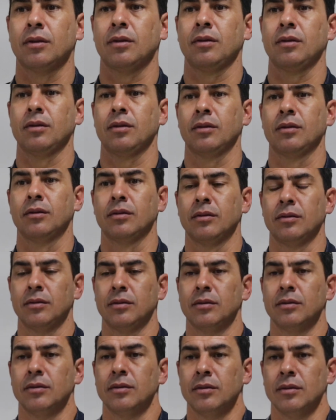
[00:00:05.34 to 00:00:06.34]
Bom,
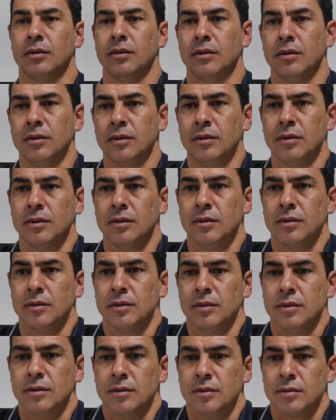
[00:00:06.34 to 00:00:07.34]
bem-vindo de volta.
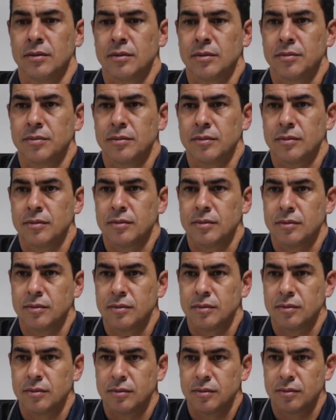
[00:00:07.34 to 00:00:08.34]
Qual que é a
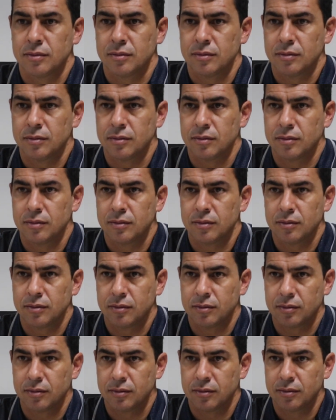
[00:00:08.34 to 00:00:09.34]
expectativa para
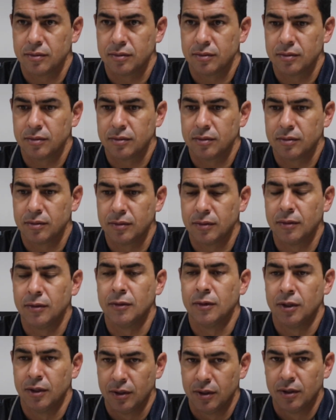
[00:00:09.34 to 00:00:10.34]
reassumir o comando
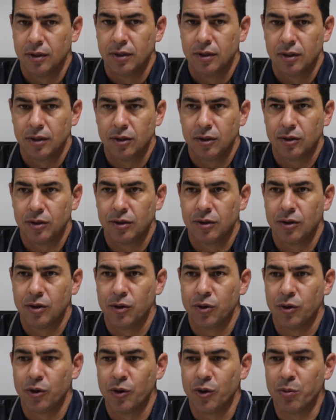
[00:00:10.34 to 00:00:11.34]
técnico do Corinthians?
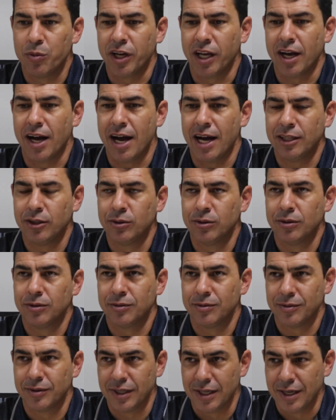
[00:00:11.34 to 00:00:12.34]
Obrigado.
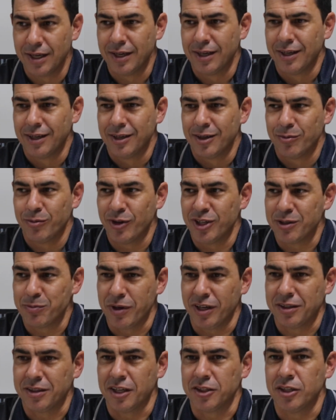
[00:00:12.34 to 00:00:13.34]
As
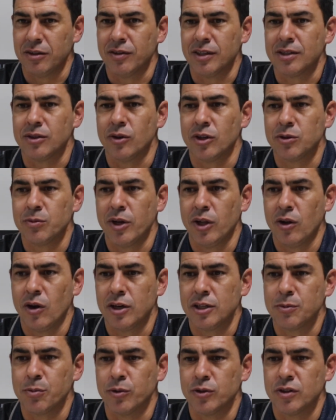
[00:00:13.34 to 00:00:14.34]
expectativas são as
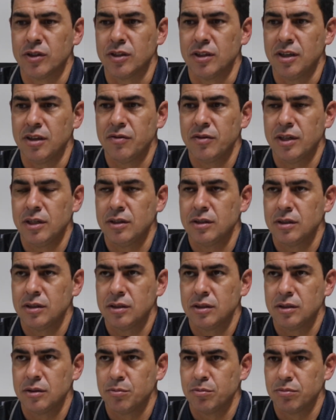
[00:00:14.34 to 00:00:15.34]
melhores
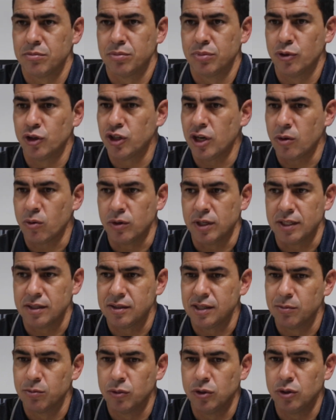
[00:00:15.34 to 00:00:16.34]
possíveis, por já
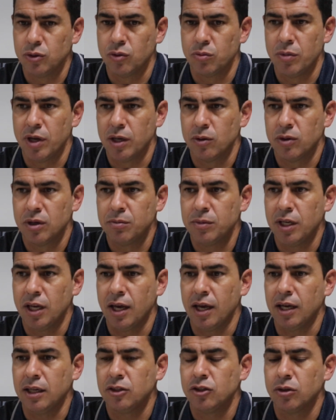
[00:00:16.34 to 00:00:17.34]
conhecer muito bem o
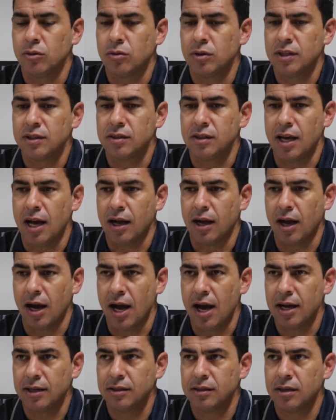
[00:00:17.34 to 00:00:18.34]
ambiente, conhecer a
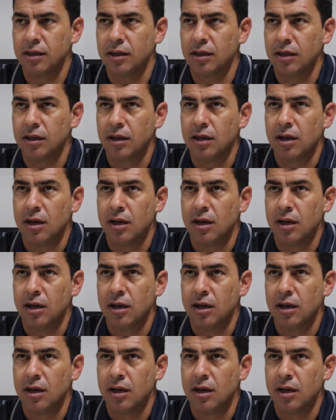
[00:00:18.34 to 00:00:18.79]
casa.